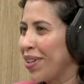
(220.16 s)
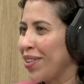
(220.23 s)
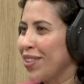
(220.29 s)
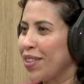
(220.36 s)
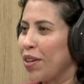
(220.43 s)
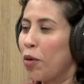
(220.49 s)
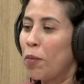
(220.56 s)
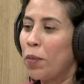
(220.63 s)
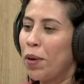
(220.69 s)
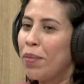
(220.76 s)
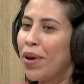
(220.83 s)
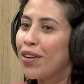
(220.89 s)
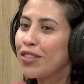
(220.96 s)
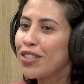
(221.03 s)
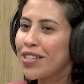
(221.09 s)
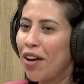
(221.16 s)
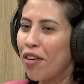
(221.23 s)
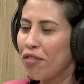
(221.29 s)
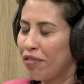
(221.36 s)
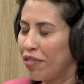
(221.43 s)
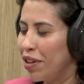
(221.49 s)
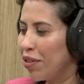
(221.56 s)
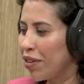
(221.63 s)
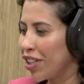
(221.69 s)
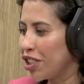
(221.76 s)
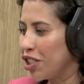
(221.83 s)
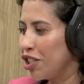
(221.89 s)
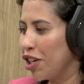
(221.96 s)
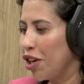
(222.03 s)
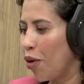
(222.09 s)
Maruza. O primeiro desafio que a
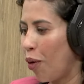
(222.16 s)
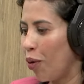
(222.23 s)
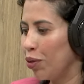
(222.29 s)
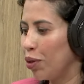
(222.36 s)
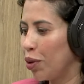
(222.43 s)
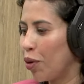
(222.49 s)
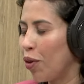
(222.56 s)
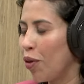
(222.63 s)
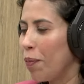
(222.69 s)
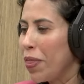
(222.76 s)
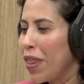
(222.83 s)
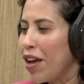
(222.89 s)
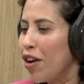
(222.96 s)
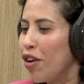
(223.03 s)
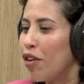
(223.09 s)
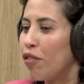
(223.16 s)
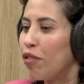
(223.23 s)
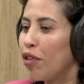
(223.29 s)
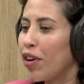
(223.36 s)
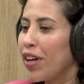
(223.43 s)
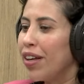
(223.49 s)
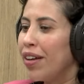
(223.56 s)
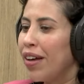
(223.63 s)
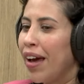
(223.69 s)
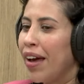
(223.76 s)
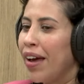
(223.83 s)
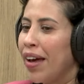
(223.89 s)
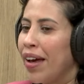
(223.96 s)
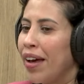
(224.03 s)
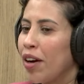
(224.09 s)
gente encontrou foi
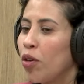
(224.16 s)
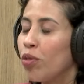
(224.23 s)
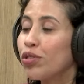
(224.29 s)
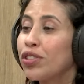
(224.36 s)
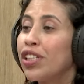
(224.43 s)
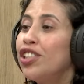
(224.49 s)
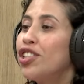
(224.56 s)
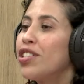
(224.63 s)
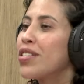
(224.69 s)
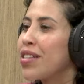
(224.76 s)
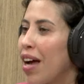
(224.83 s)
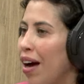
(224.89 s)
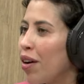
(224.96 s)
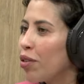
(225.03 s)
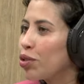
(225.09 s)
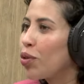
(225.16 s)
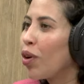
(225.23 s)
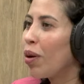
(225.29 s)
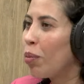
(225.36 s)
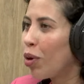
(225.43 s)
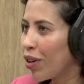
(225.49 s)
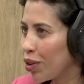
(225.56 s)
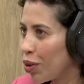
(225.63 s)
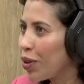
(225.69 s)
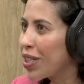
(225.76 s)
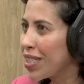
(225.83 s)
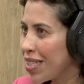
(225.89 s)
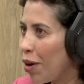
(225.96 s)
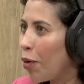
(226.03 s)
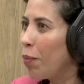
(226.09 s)
é, conscientizar os
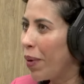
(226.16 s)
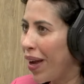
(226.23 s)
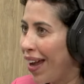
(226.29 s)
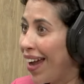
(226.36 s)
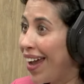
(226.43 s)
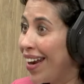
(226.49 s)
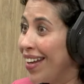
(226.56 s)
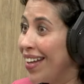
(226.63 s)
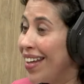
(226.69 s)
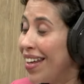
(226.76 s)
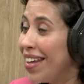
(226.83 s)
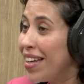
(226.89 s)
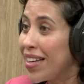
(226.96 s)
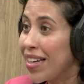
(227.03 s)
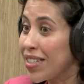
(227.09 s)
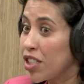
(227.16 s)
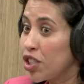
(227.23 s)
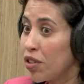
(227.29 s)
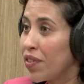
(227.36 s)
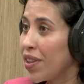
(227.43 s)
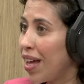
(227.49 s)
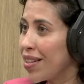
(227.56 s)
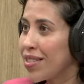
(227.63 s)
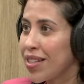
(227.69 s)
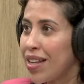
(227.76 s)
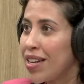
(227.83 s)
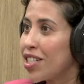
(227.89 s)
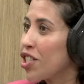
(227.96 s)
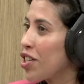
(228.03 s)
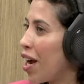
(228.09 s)
colaboradores da UPL que as atividades que
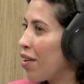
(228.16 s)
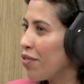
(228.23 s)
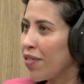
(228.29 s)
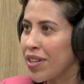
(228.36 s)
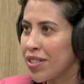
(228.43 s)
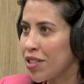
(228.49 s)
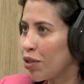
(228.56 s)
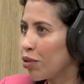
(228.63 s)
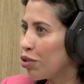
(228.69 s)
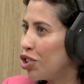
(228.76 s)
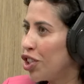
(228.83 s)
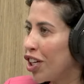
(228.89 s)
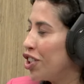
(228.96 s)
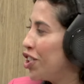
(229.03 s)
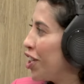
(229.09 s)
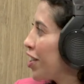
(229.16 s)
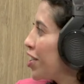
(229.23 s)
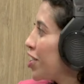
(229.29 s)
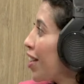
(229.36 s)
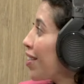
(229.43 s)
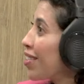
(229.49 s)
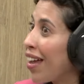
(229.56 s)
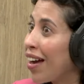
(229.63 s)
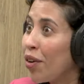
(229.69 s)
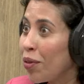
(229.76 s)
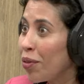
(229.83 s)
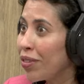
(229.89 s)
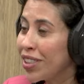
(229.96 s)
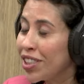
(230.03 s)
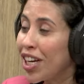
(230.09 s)
eles já faziam no dia a dia, que já,
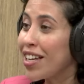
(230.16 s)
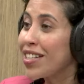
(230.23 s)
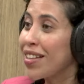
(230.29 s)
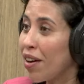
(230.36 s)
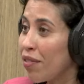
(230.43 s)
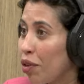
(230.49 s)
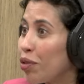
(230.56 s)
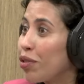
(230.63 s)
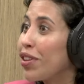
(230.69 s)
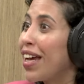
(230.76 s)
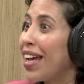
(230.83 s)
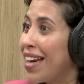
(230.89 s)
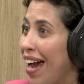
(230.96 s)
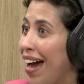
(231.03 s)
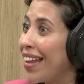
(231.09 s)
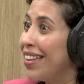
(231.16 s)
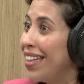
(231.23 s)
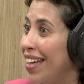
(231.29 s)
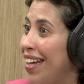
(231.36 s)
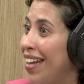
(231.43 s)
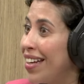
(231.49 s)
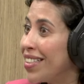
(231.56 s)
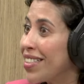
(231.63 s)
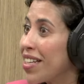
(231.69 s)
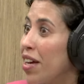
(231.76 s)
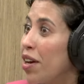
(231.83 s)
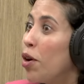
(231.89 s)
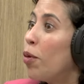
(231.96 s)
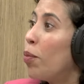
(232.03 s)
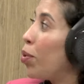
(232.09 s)
tão, que já estavam no DNA deles,
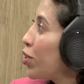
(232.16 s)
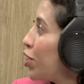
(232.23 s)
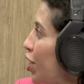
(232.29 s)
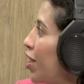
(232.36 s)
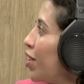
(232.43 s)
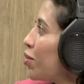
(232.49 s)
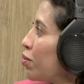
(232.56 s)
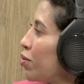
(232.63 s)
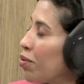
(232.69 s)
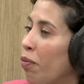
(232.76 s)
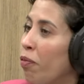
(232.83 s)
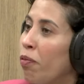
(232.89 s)
podiam